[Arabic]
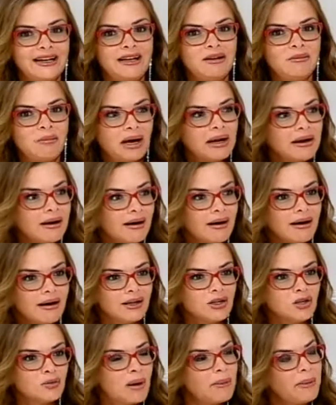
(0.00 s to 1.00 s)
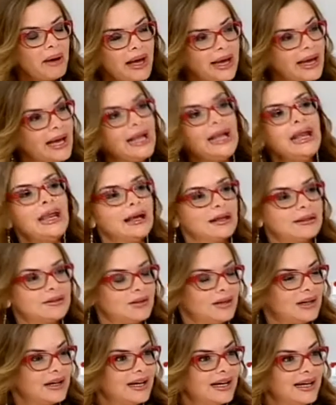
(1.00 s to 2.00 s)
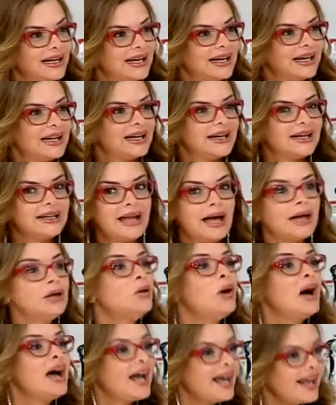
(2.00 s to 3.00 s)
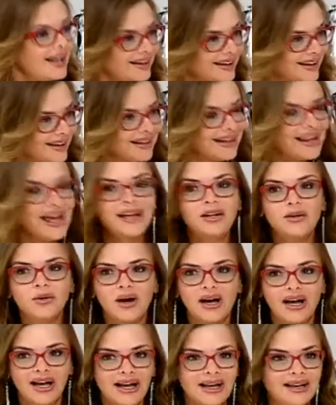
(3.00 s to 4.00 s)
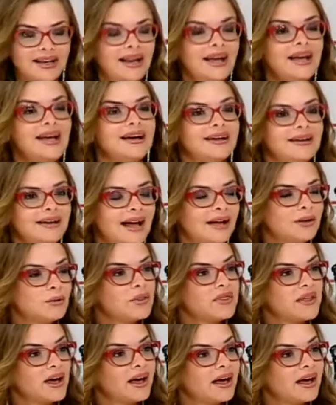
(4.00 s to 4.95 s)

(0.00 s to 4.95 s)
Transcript: المراه انه ما بحق لانه ما بتشوفيه كمان لانه يعني. اقل لانه اقل لانه اقل